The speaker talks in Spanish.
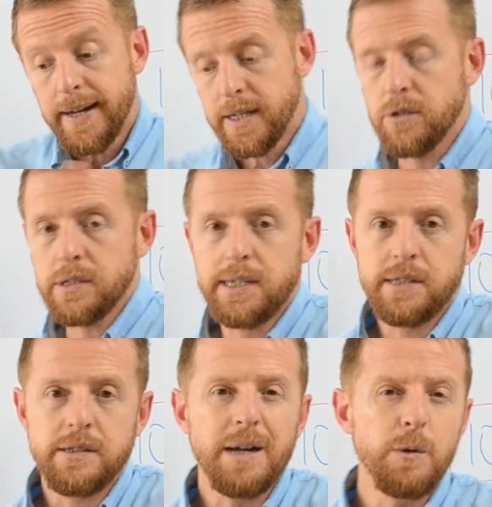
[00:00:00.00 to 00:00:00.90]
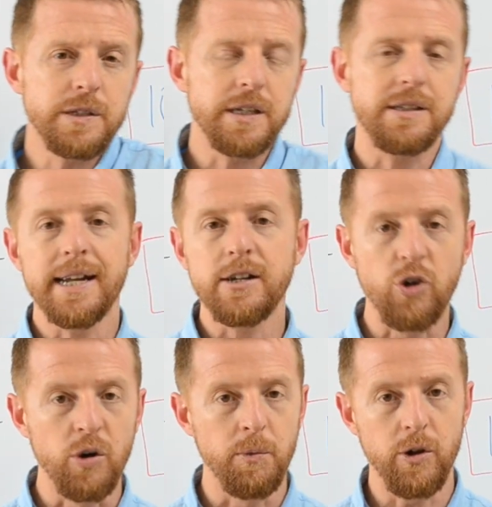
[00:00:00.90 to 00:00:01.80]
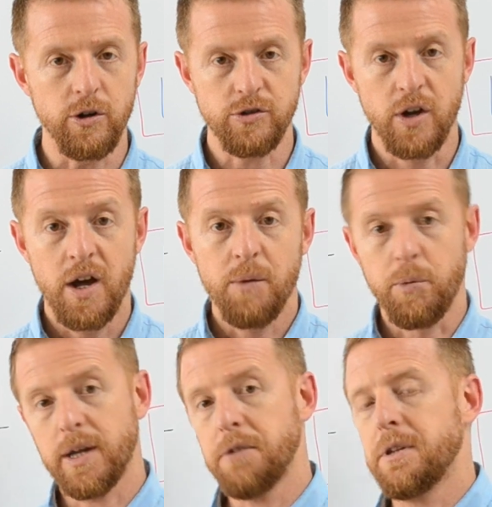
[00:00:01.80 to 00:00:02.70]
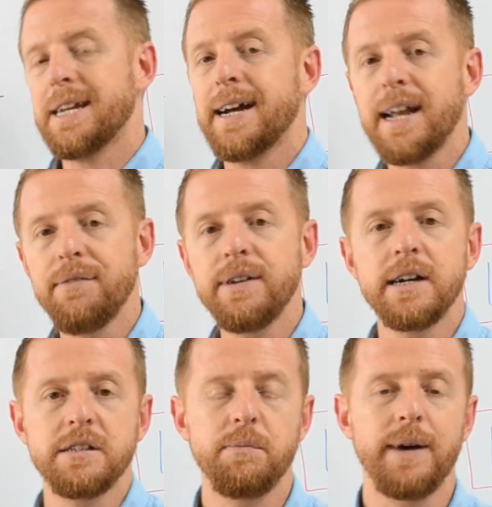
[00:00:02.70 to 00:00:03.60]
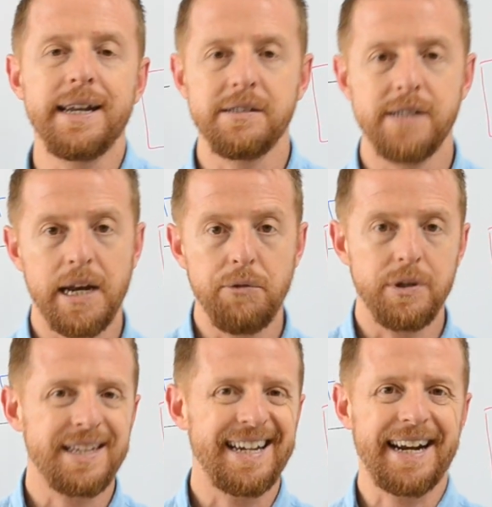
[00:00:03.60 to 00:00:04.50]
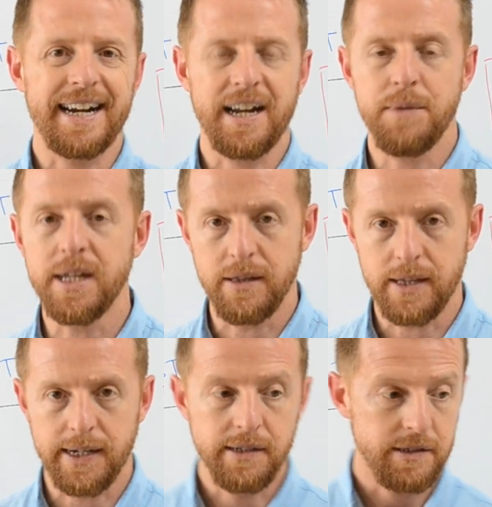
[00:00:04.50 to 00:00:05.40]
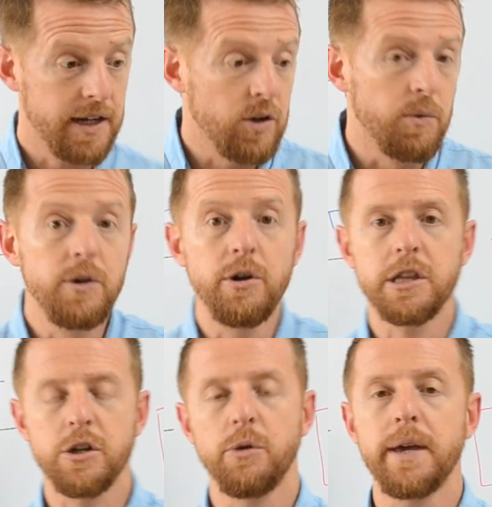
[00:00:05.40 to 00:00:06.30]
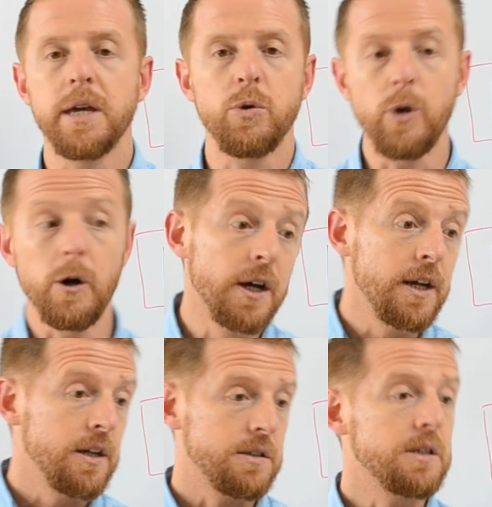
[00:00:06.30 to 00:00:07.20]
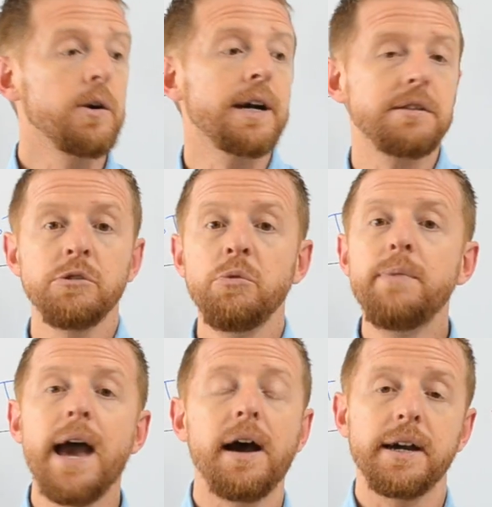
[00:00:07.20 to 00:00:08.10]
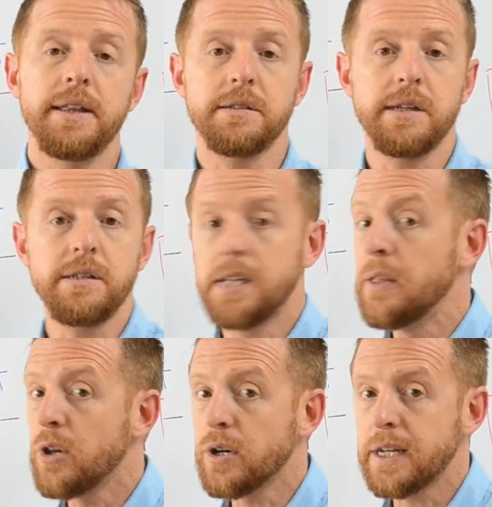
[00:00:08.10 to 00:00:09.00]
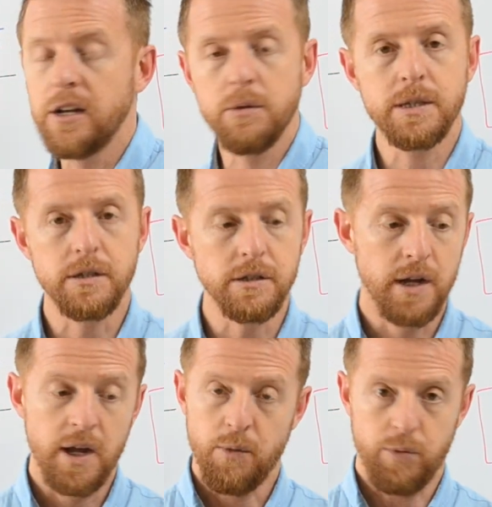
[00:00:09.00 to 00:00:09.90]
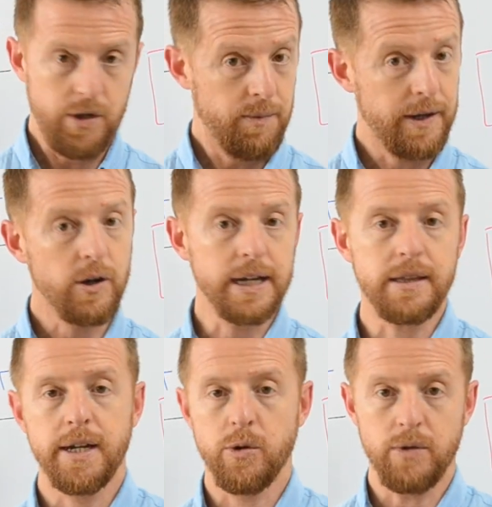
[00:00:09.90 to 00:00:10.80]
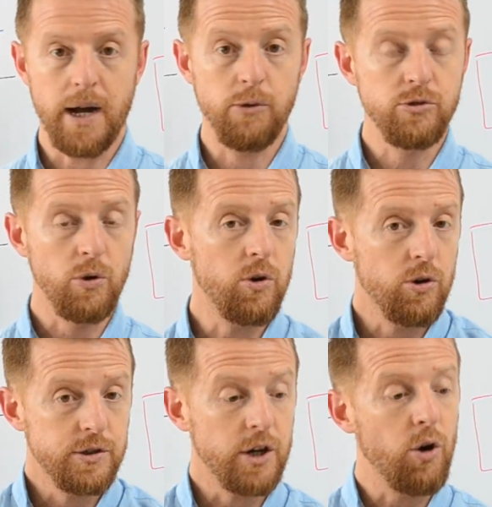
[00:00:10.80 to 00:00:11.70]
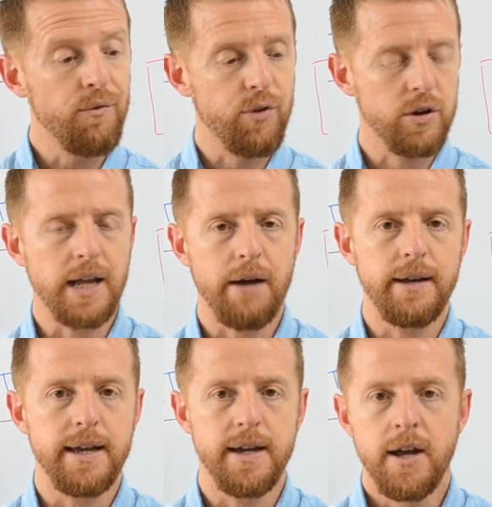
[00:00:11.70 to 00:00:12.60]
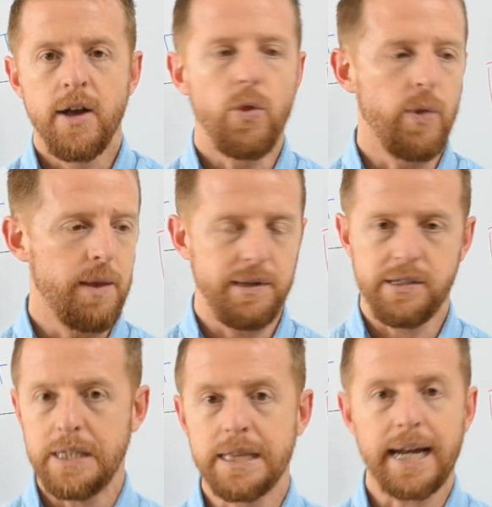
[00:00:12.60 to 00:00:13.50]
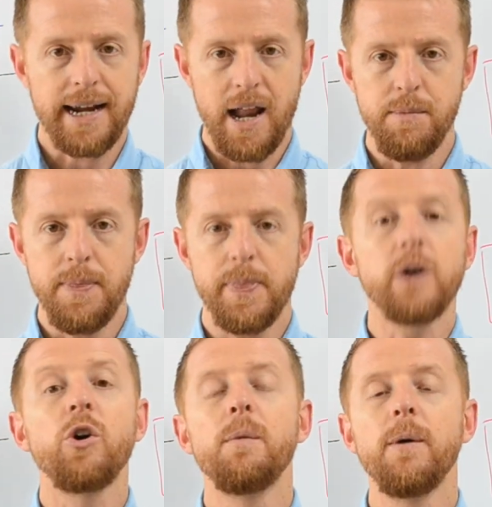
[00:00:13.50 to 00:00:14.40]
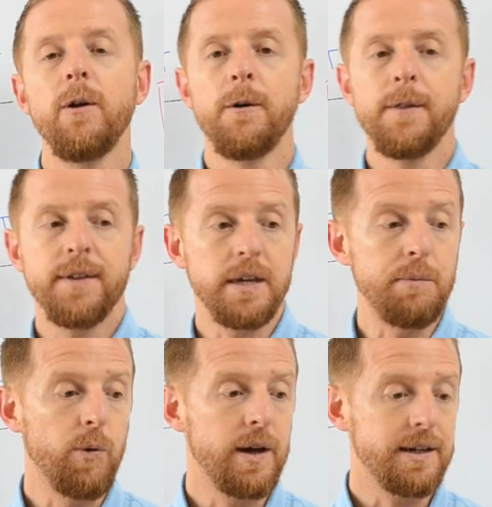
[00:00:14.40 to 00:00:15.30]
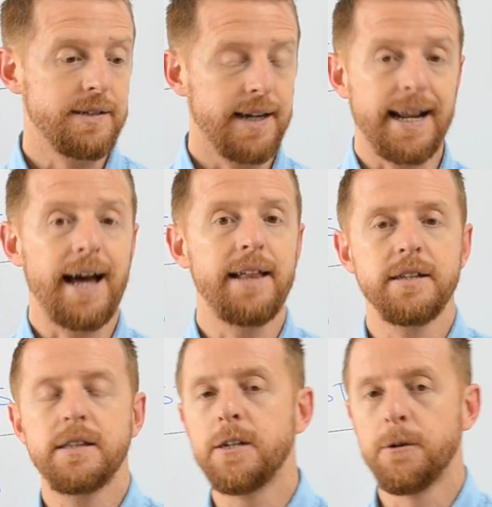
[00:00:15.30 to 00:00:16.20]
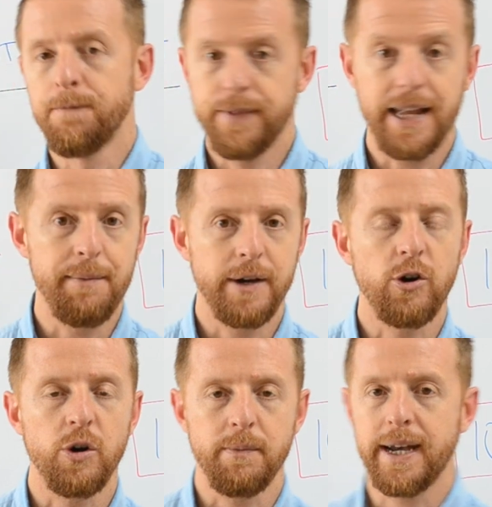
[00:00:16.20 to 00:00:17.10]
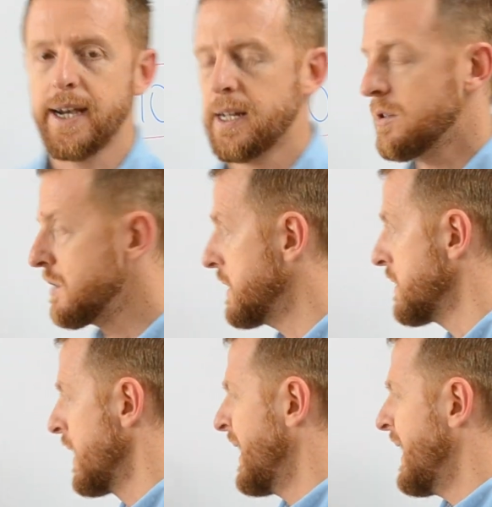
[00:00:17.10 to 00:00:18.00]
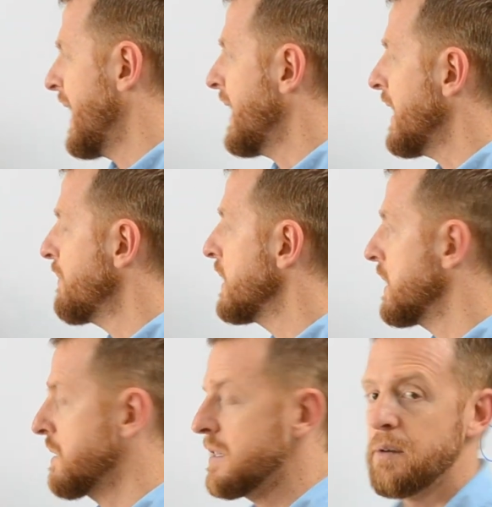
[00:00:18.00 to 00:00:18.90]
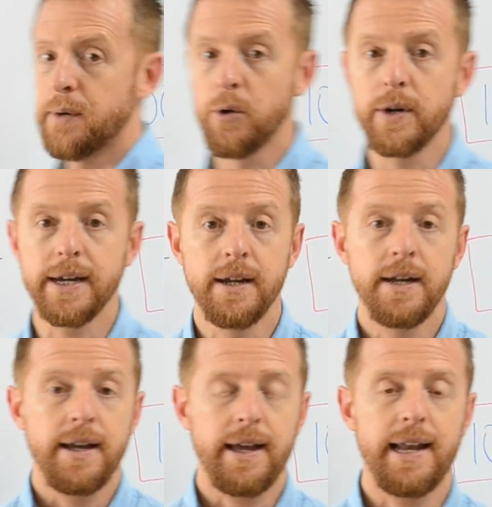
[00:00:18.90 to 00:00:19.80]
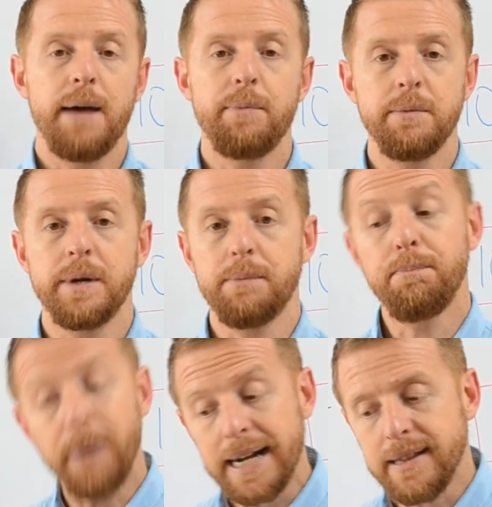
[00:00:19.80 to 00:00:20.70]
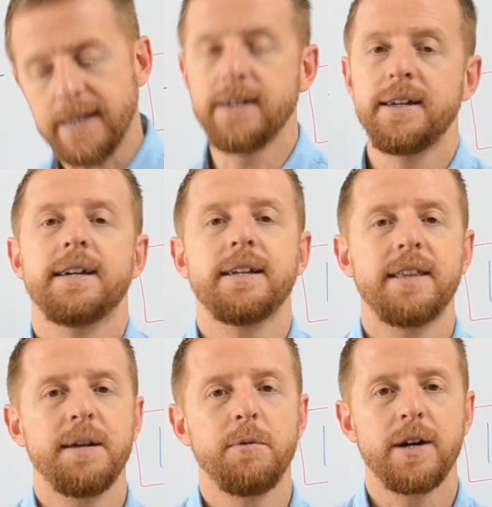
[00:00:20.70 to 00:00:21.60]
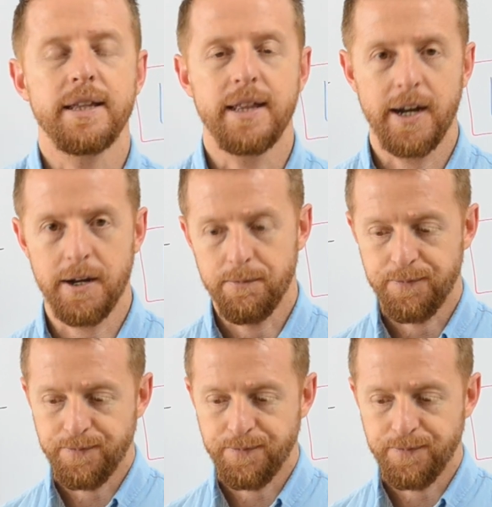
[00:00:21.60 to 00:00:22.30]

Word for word: Entonces necesitamos estar cómodos, porque nuestras gráficas van a ser nuestra herramienta, si es como nuestro vehículo. Si tengo que hacer un viaje de 600 kilómetros, pues lo mejor es tener un auto, un coche confortable, donde me sienta realmente cómodo y pueda llegar a destino de la mejor manera. Entonces, las gráficas y el broker es la primera parte que tenemos que tener